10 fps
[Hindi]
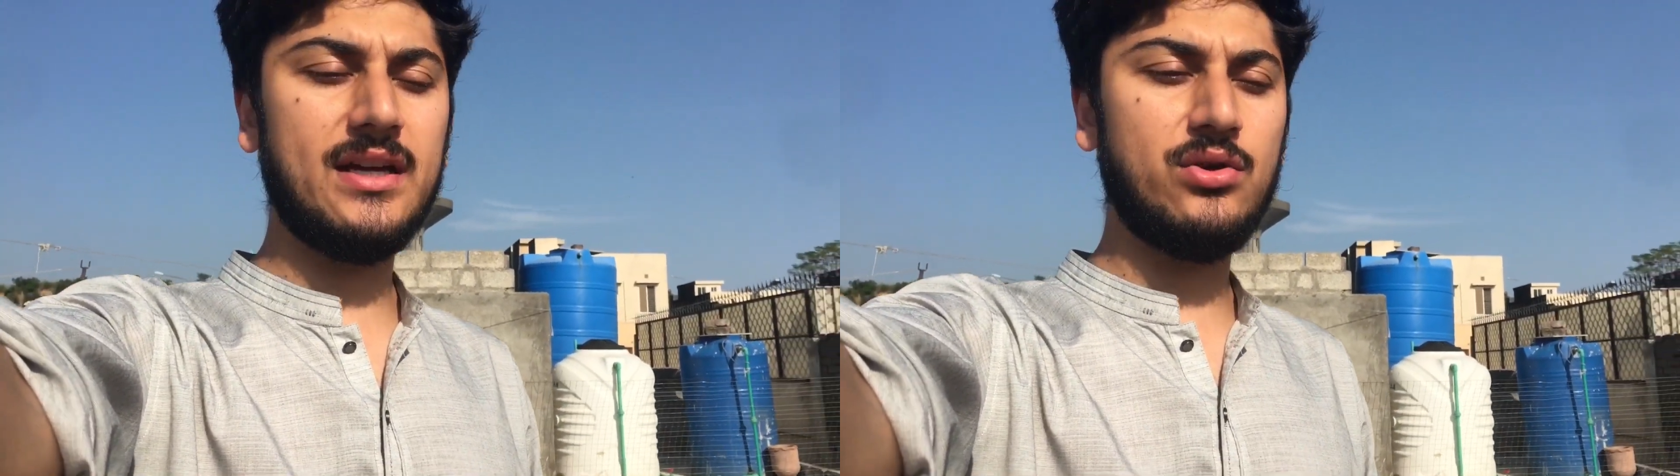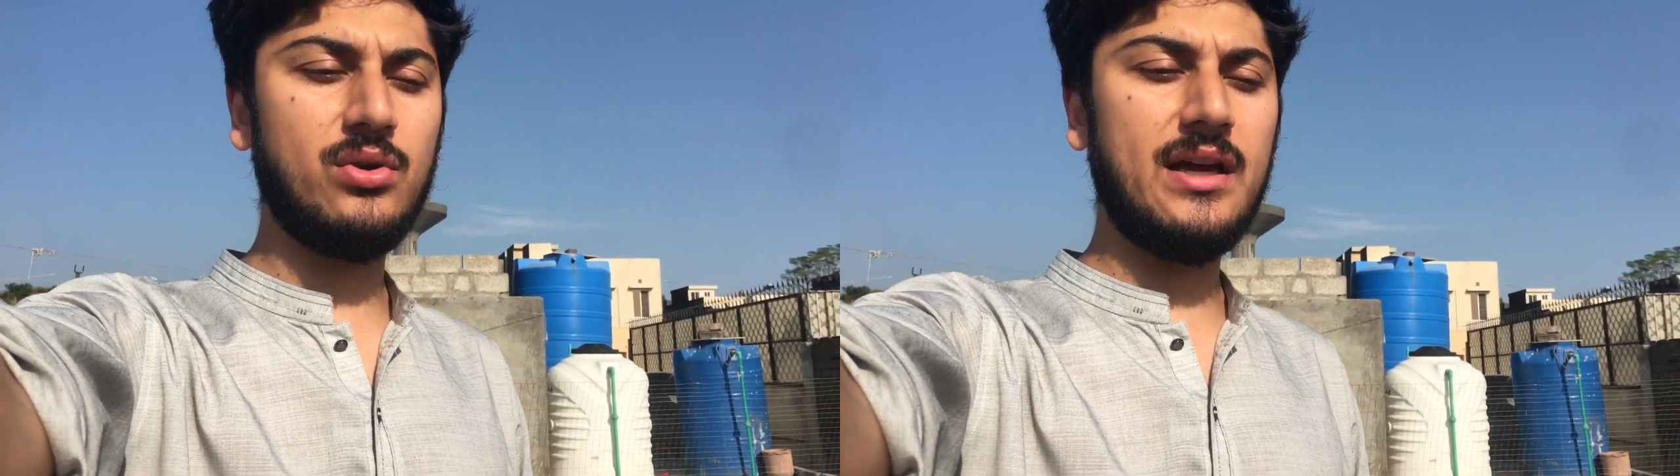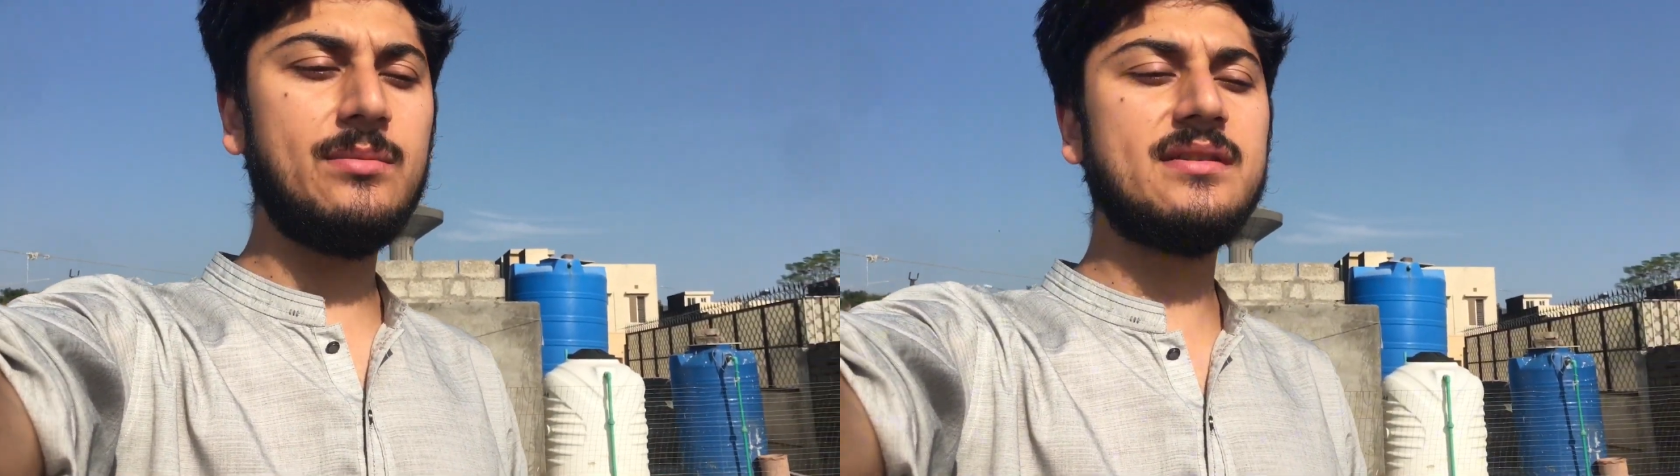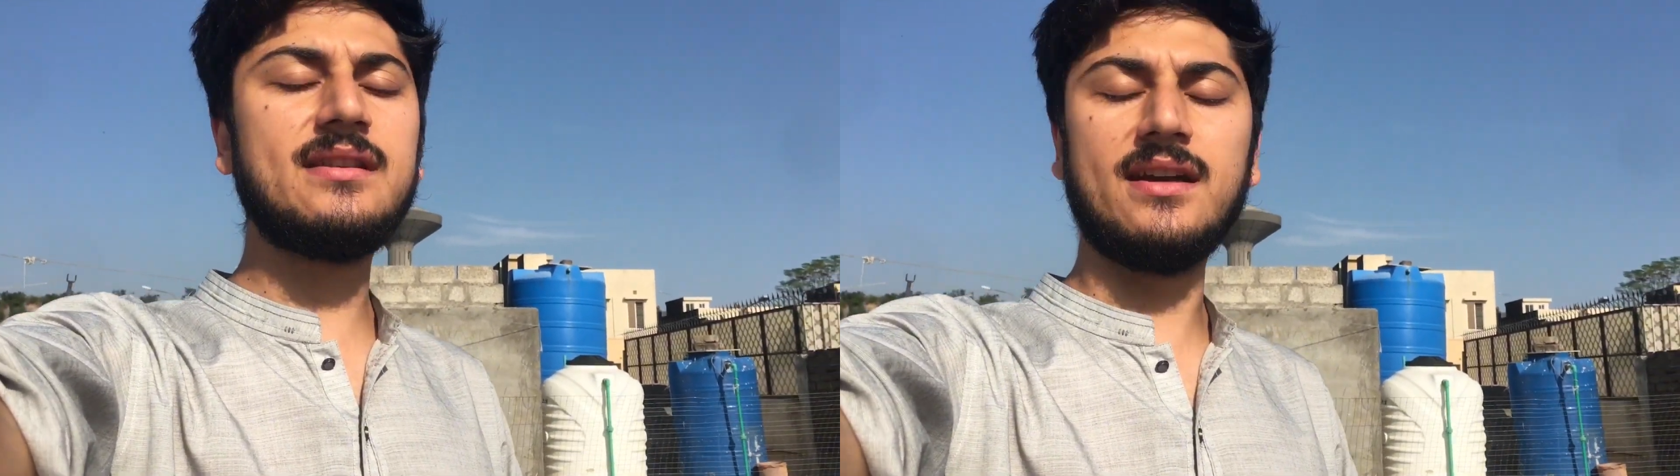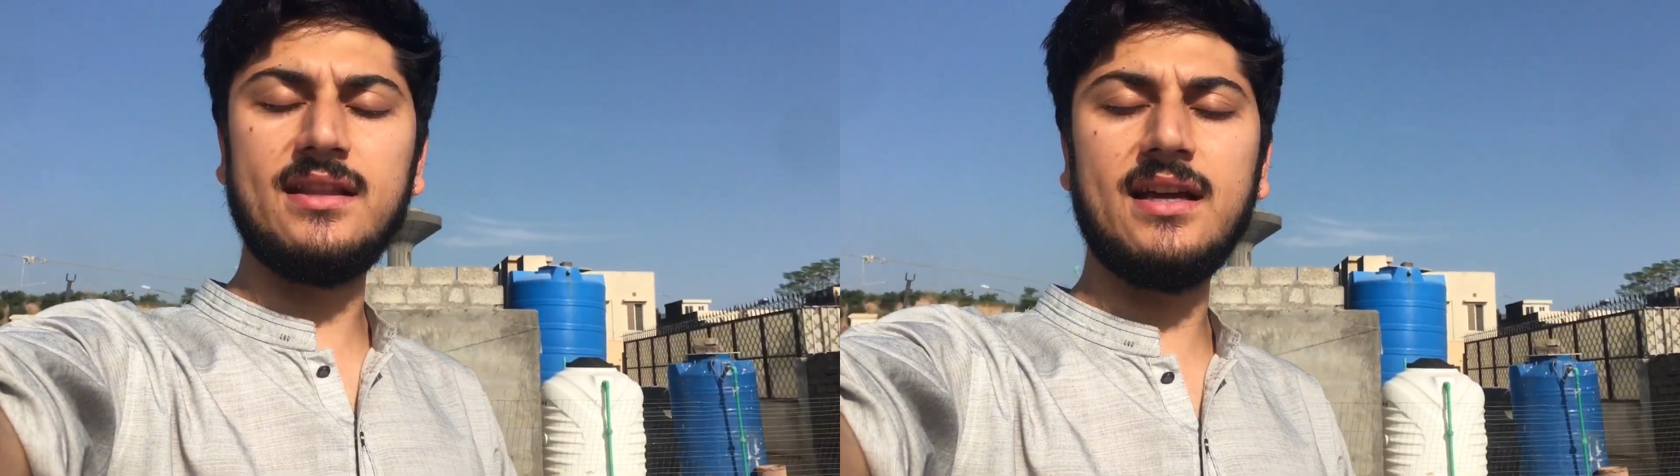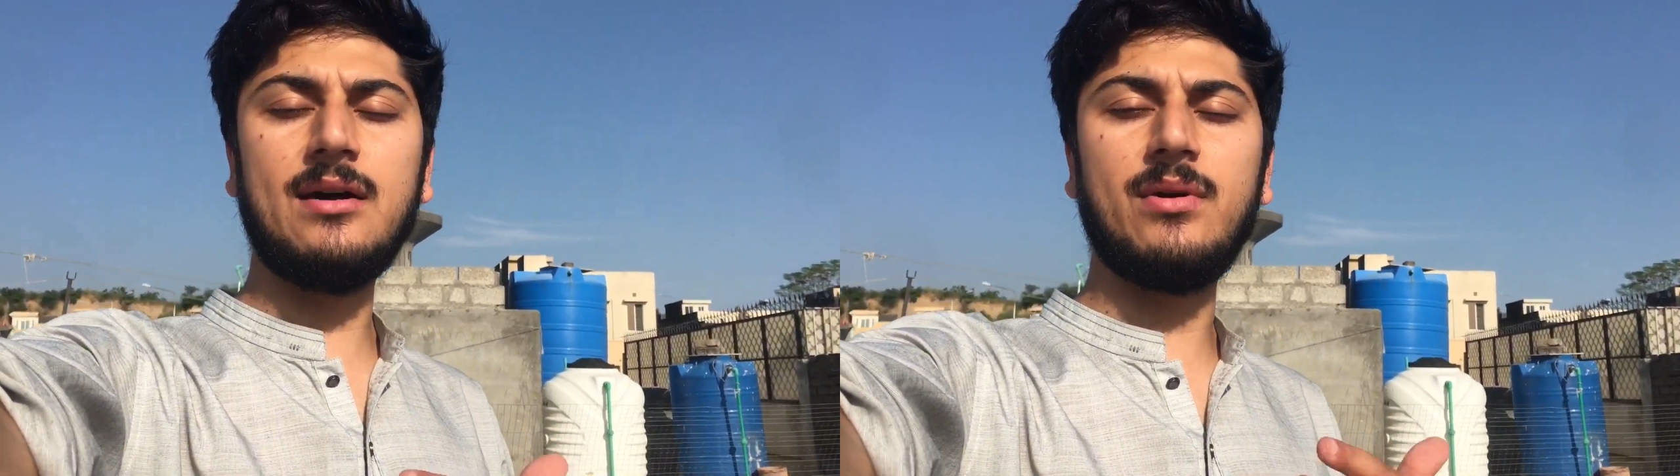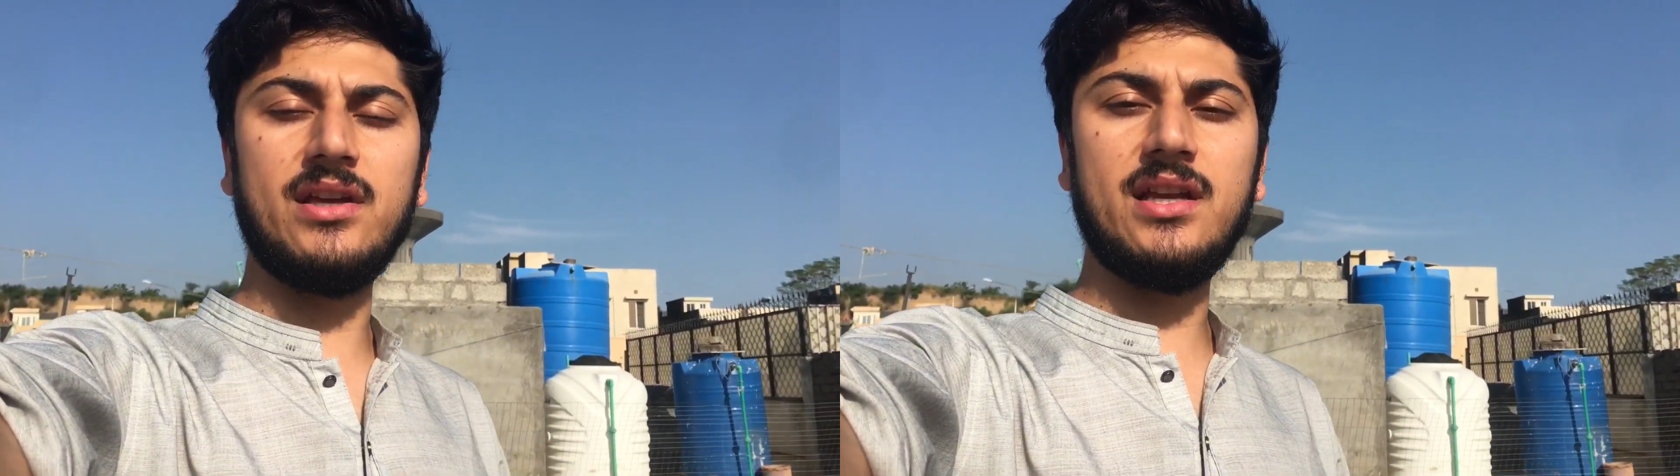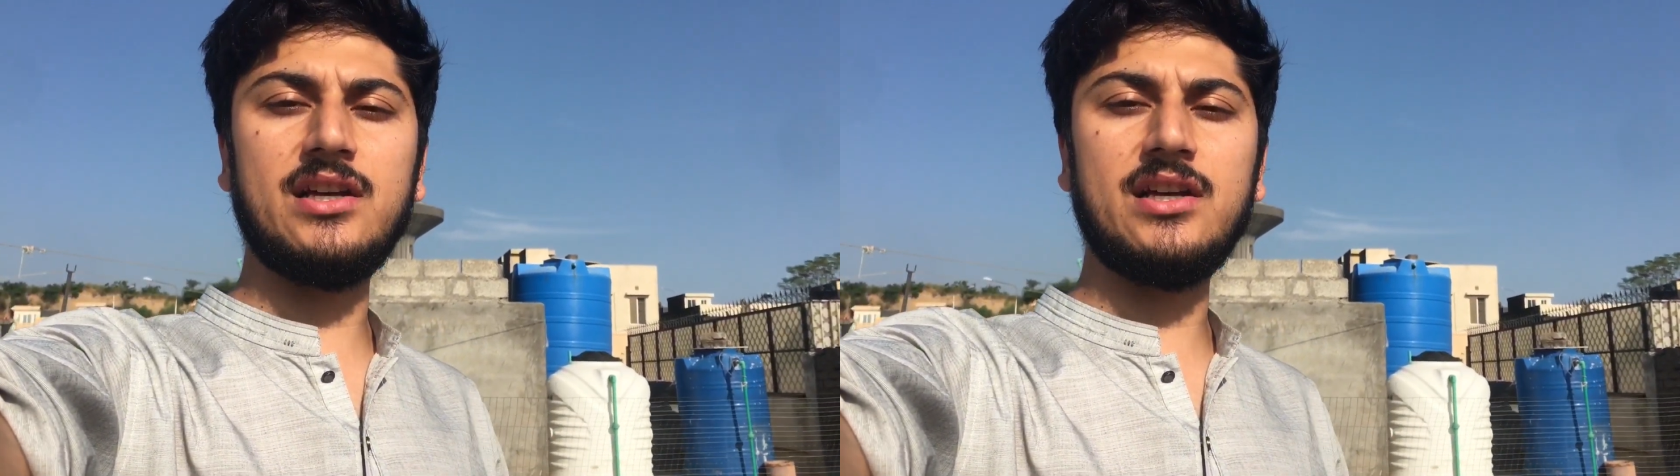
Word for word: क्योंकि अभी सर्दी का महीना